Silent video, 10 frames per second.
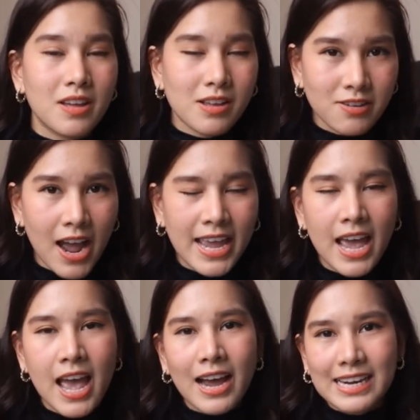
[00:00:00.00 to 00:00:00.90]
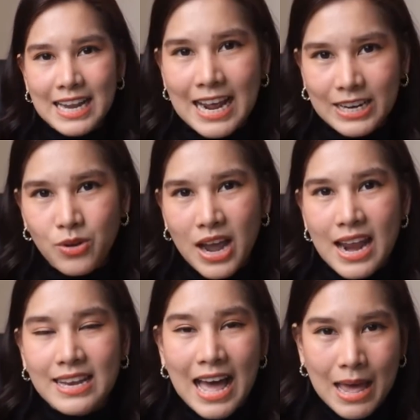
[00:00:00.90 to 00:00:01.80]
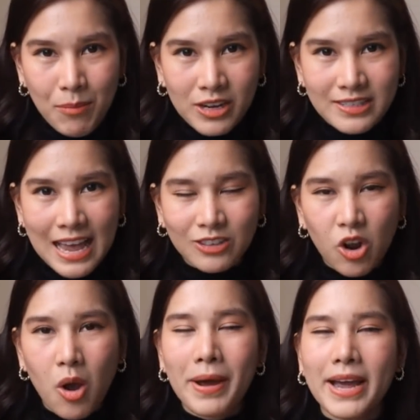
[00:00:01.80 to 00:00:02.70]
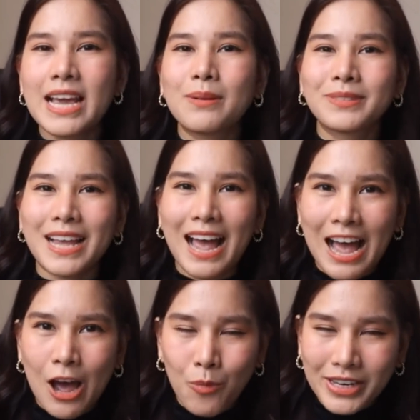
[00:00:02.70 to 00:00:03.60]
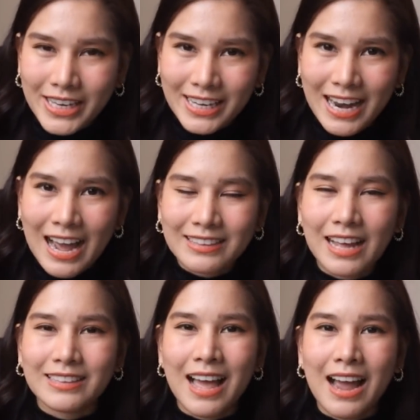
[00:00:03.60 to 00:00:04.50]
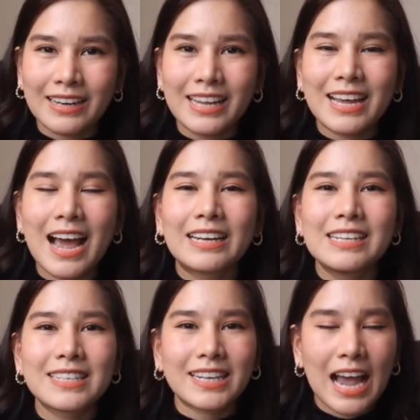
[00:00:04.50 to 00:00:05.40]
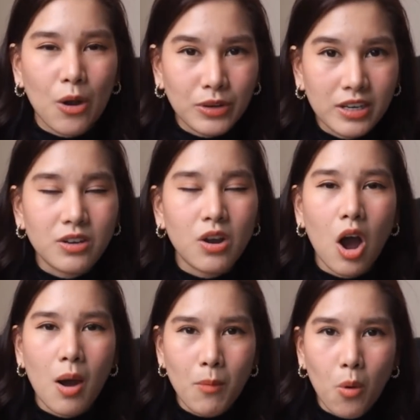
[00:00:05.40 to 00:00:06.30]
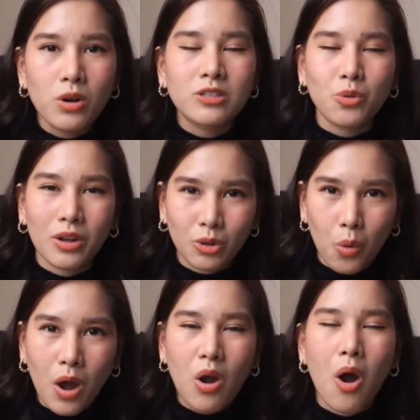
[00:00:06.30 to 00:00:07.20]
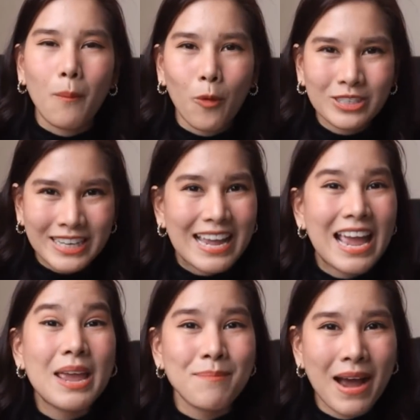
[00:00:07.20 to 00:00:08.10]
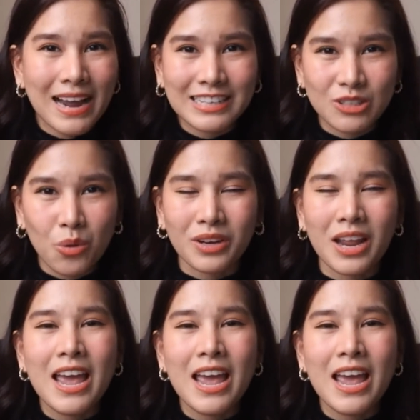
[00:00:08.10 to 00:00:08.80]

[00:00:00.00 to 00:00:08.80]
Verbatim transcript: เรื่อยๆ ขณะยวกันหลายบริษัทก็พยายามจะหาวิถีทางต่างๆ ในการที่จะเข้าถึงข้อมูลส่วนตัวของผู้ใช้ให้มากที่สุด